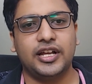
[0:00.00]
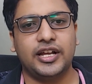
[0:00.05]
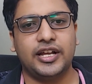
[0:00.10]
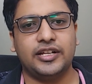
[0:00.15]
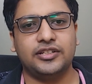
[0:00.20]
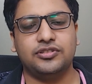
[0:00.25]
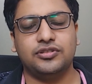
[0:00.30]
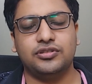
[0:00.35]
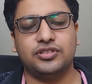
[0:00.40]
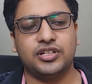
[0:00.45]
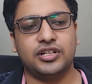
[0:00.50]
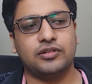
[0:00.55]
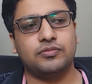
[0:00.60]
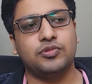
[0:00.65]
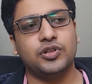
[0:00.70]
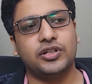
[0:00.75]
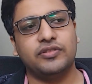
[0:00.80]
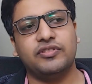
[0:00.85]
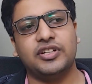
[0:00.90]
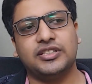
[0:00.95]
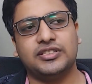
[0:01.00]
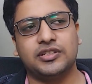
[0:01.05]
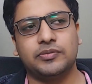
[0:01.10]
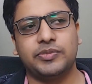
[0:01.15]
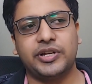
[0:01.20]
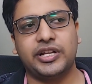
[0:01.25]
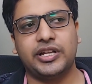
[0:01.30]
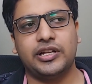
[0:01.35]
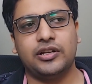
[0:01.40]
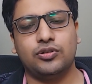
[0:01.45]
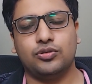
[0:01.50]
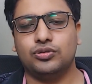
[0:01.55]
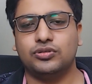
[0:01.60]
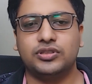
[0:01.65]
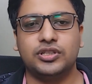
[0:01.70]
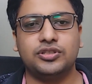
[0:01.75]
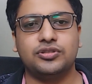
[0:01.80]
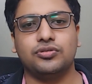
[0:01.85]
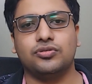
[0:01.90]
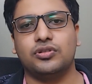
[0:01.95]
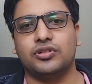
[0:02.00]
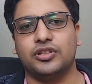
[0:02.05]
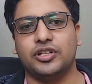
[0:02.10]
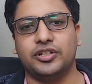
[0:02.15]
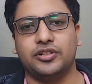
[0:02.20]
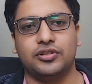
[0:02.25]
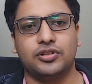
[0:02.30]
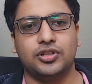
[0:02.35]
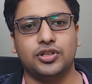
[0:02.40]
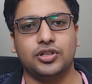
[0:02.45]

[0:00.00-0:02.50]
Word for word: है जो जनकपुर वेस्ट से पहले है उससे जोड़ दें